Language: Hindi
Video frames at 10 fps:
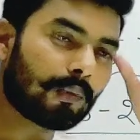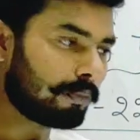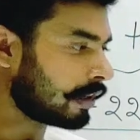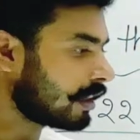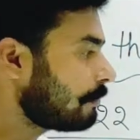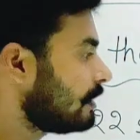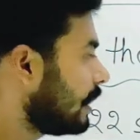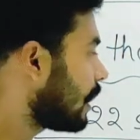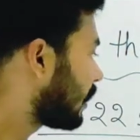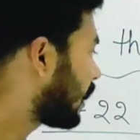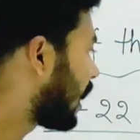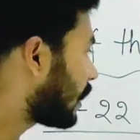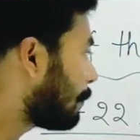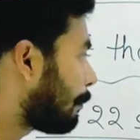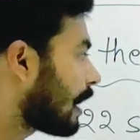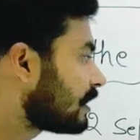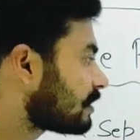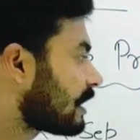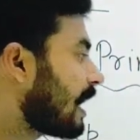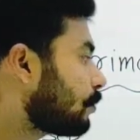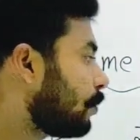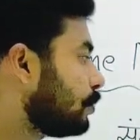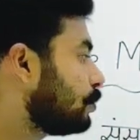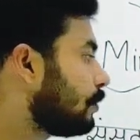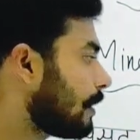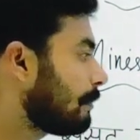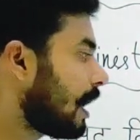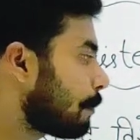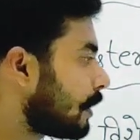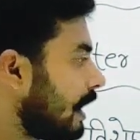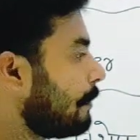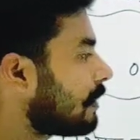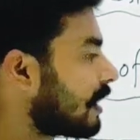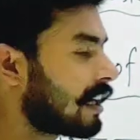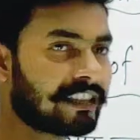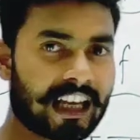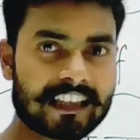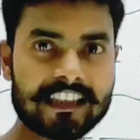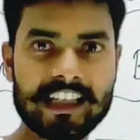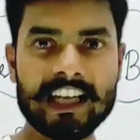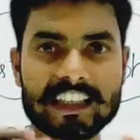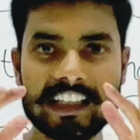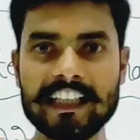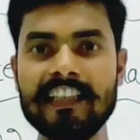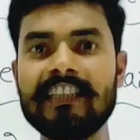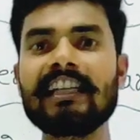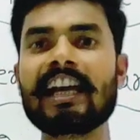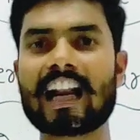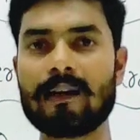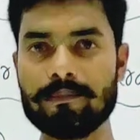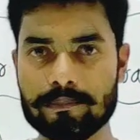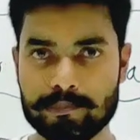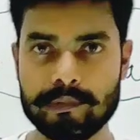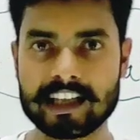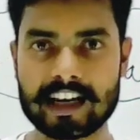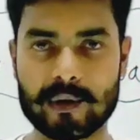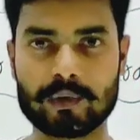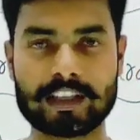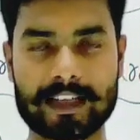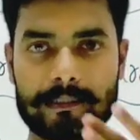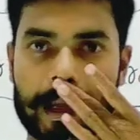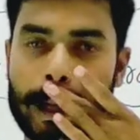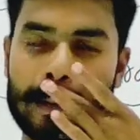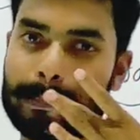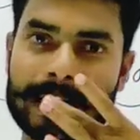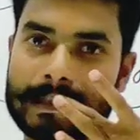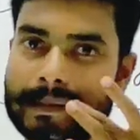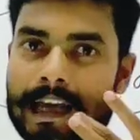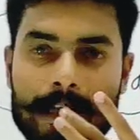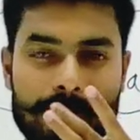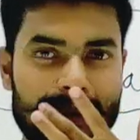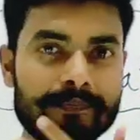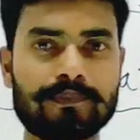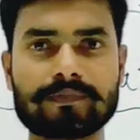मतलब यह रहता है कि पाकिस्तान को यूएन में अब क्लेम करना चाहिए कि इंडिया नाम मेरा हो जाए अब पाकिस्तान भी